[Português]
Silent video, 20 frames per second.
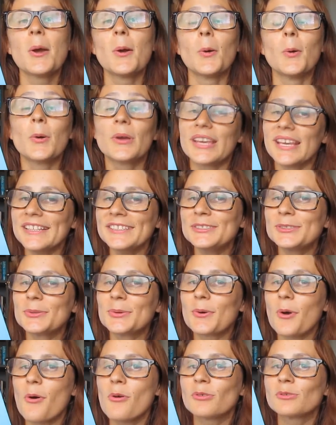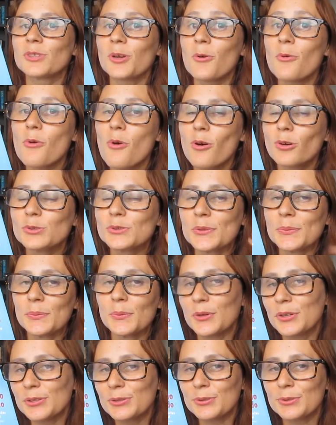O quinto conto é um conto
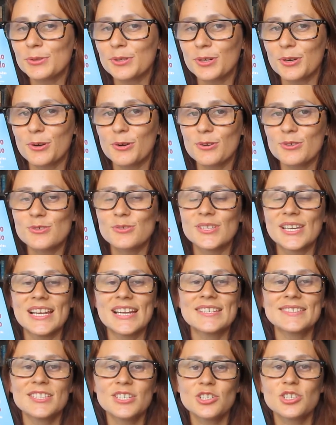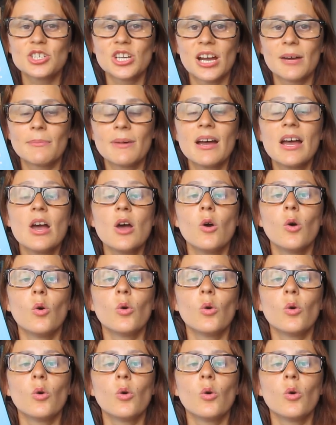muito curioso e ele se chama